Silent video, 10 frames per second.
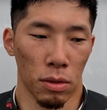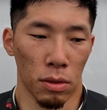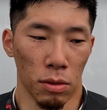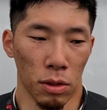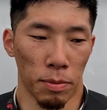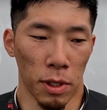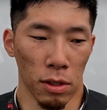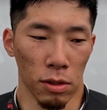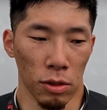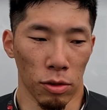そう
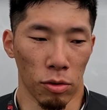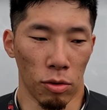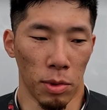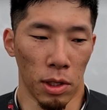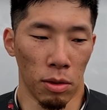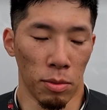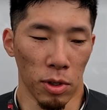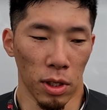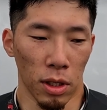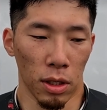バンクちょっとまあ
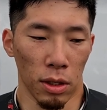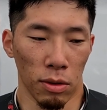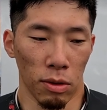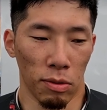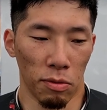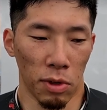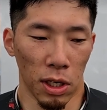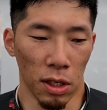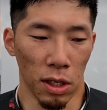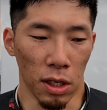重い
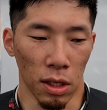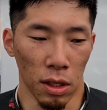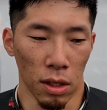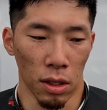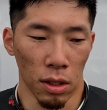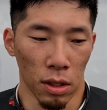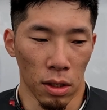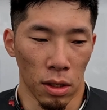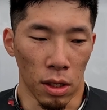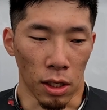割に
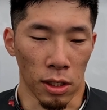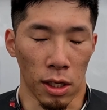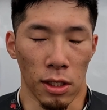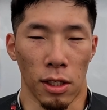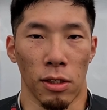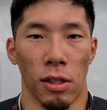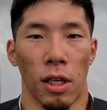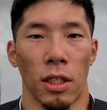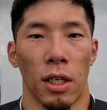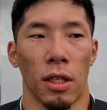なんかスカスカする
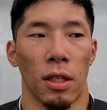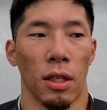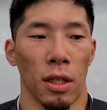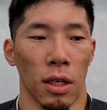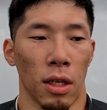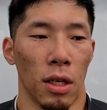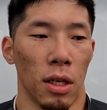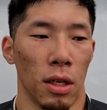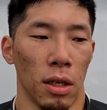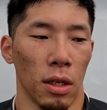感じがあったんで、
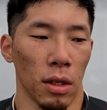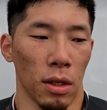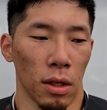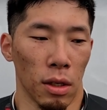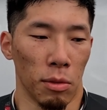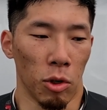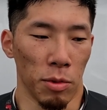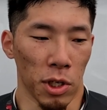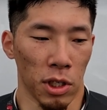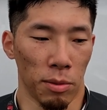まあ、踏
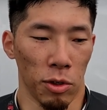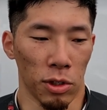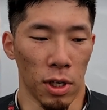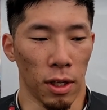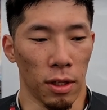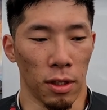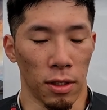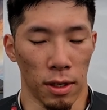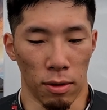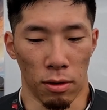み出しはあんま良くなかったんで
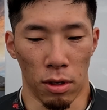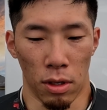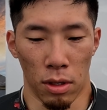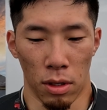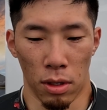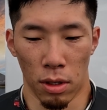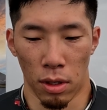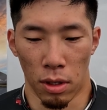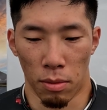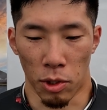すけど、ま
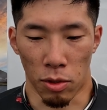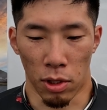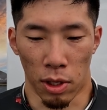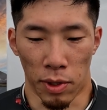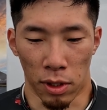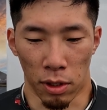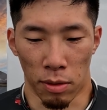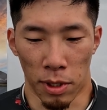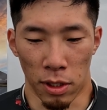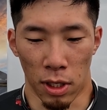あ、そこで慌てて
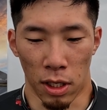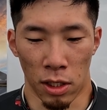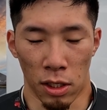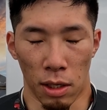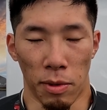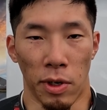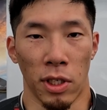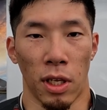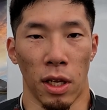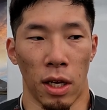踏まずにしっかり回
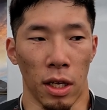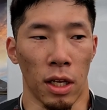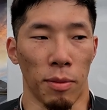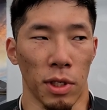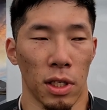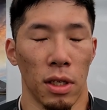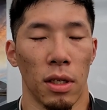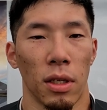して、はい、行けました